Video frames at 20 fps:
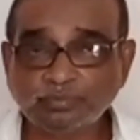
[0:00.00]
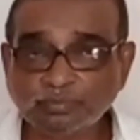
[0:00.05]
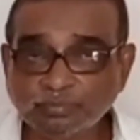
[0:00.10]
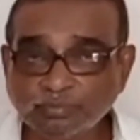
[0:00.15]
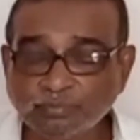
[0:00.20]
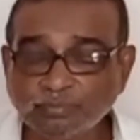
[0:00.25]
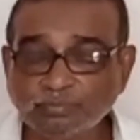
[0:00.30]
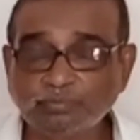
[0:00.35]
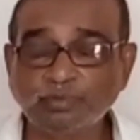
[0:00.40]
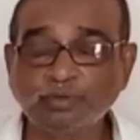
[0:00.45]

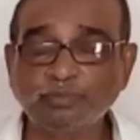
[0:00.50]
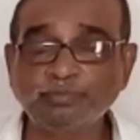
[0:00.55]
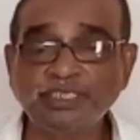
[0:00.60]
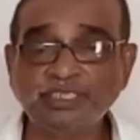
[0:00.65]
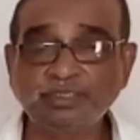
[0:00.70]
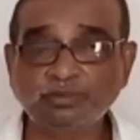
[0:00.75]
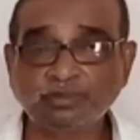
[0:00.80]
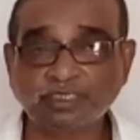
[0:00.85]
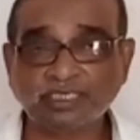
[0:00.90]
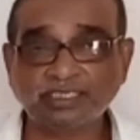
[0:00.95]
বমি
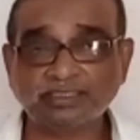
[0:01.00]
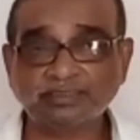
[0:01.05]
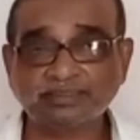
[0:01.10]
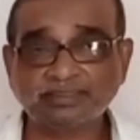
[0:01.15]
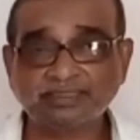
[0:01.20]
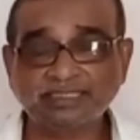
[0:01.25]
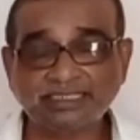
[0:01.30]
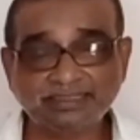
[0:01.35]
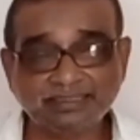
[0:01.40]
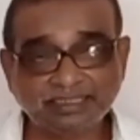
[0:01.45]
করার
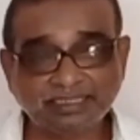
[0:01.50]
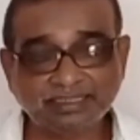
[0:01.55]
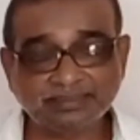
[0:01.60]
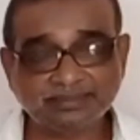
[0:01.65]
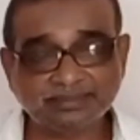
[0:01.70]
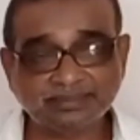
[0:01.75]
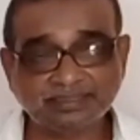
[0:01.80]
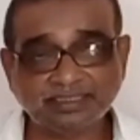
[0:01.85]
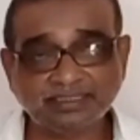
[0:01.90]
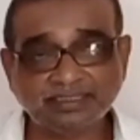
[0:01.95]
টেন্ডেন্সি
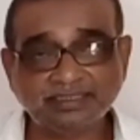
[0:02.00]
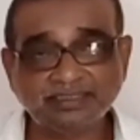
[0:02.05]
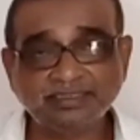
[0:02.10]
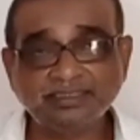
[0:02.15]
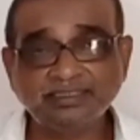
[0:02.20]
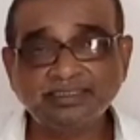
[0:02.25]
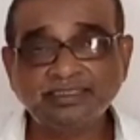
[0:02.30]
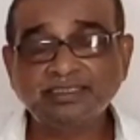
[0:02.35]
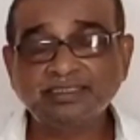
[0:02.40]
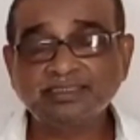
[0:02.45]

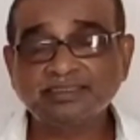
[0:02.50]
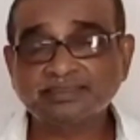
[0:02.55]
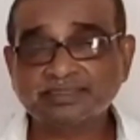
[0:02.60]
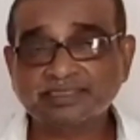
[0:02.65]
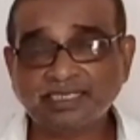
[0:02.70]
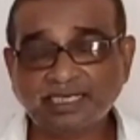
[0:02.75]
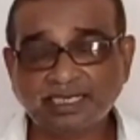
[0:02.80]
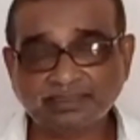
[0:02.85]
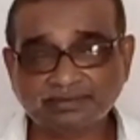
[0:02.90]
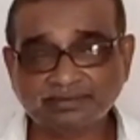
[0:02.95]

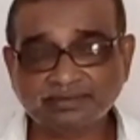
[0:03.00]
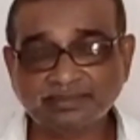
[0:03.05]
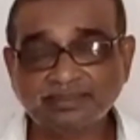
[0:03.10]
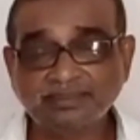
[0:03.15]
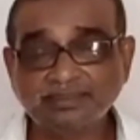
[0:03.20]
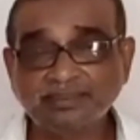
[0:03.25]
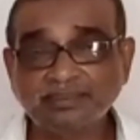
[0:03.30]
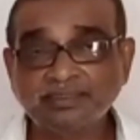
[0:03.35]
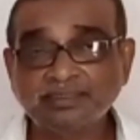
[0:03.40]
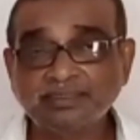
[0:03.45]
সাত
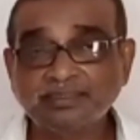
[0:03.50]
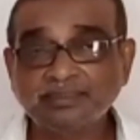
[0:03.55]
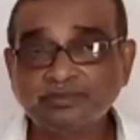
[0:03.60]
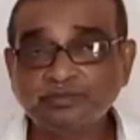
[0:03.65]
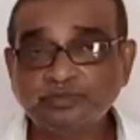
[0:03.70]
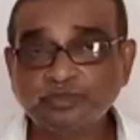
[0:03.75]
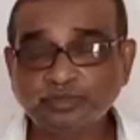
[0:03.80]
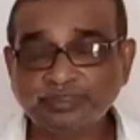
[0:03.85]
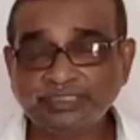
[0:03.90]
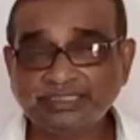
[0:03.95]

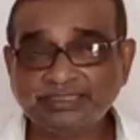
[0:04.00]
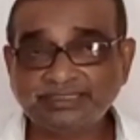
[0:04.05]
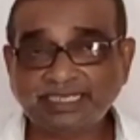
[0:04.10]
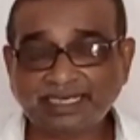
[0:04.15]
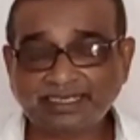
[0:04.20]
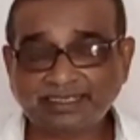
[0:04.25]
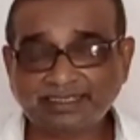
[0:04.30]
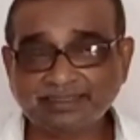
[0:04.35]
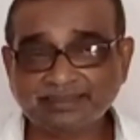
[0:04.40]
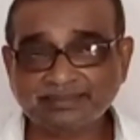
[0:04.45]
যদি
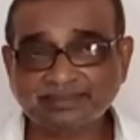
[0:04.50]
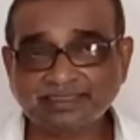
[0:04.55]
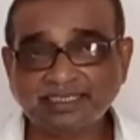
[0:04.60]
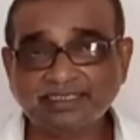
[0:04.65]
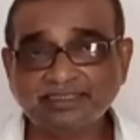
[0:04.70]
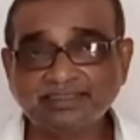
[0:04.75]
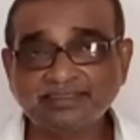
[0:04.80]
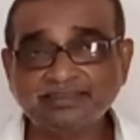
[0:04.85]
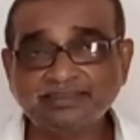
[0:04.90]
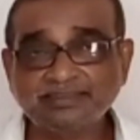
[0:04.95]
দেখা যায়
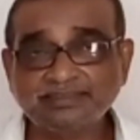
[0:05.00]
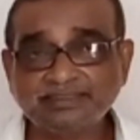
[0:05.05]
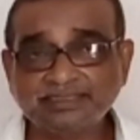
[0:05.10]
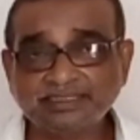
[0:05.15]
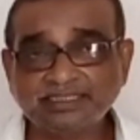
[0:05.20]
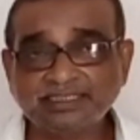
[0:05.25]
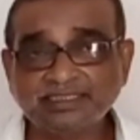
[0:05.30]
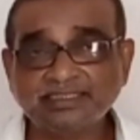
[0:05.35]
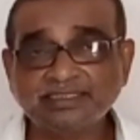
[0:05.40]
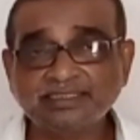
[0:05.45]
যে
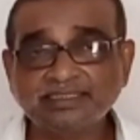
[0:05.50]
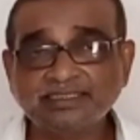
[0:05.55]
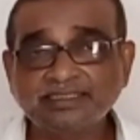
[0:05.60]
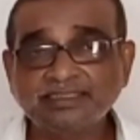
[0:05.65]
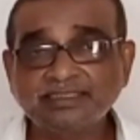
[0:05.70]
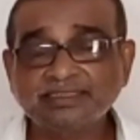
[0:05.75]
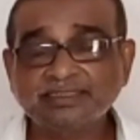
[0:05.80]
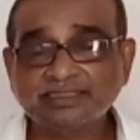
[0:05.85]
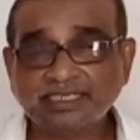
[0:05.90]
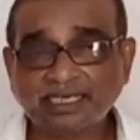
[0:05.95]

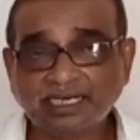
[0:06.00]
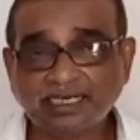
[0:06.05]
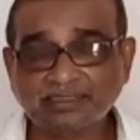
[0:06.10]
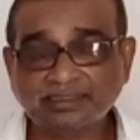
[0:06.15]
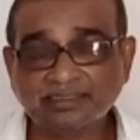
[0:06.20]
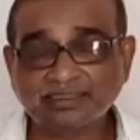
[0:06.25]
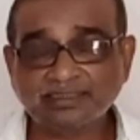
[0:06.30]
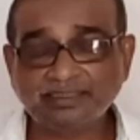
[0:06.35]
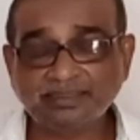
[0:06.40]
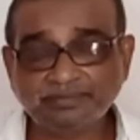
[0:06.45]
তার
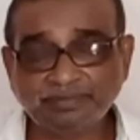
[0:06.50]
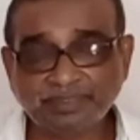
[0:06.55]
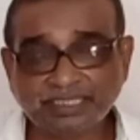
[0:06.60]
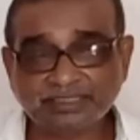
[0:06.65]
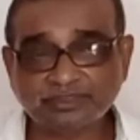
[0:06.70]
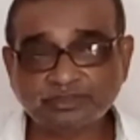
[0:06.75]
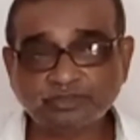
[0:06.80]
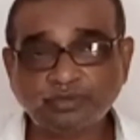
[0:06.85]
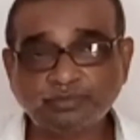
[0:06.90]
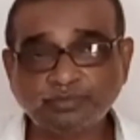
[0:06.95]
লিভারের
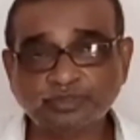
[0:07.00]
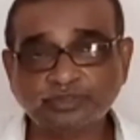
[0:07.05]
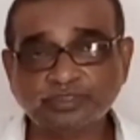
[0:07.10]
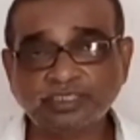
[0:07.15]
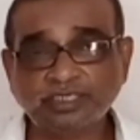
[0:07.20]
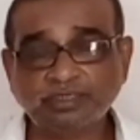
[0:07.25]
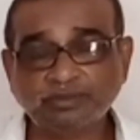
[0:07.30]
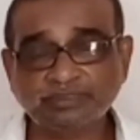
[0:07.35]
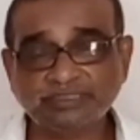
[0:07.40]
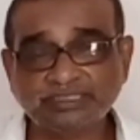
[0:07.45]
সমস্যা
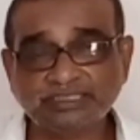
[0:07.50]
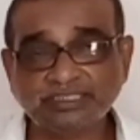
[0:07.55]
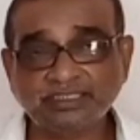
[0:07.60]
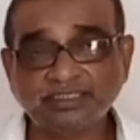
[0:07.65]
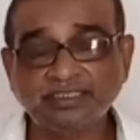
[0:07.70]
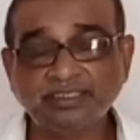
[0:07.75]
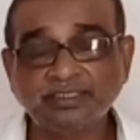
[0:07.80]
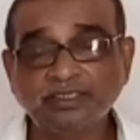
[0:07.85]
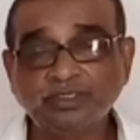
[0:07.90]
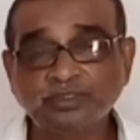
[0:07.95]
হচ্ছে
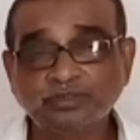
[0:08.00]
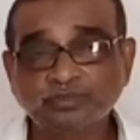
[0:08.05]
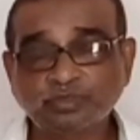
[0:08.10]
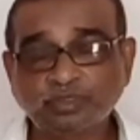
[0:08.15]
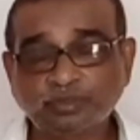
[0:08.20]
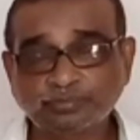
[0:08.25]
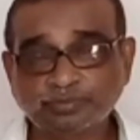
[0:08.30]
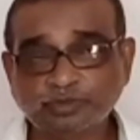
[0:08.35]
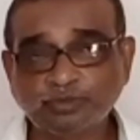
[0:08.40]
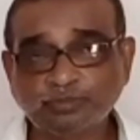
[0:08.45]
সব
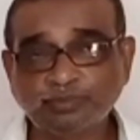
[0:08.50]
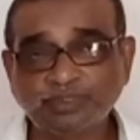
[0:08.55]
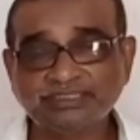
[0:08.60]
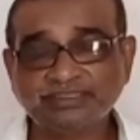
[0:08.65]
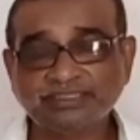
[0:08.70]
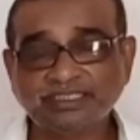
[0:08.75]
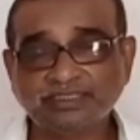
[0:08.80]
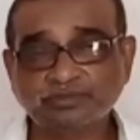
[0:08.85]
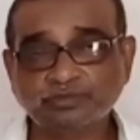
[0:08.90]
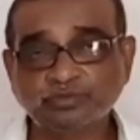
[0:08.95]
সময় তার
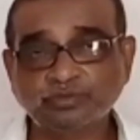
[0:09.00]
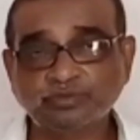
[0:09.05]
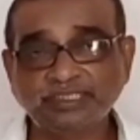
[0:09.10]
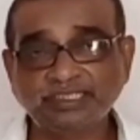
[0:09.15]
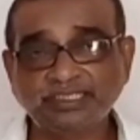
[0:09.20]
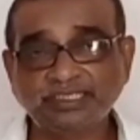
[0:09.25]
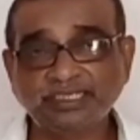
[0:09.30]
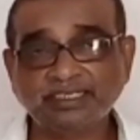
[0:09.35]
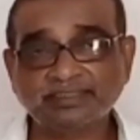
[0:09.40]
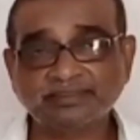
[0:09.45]
শরীরে
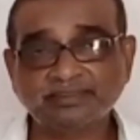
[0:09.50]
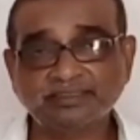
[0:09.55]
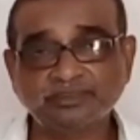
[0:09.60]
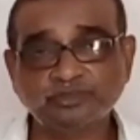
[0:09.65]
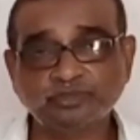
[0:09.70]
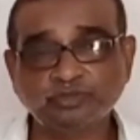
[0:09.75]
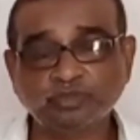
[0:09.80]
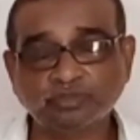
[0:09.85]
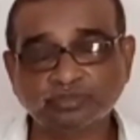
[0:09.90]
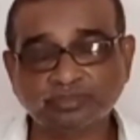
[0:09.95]
একটা
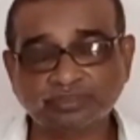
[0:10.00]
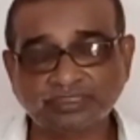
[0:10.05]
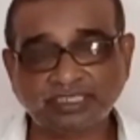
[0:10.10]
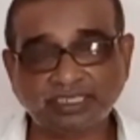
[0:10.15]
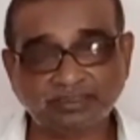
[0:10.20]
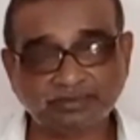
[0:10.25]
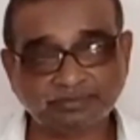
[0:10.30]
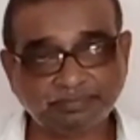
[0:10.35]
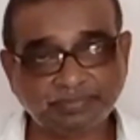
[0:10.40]
জ্বর থাকবে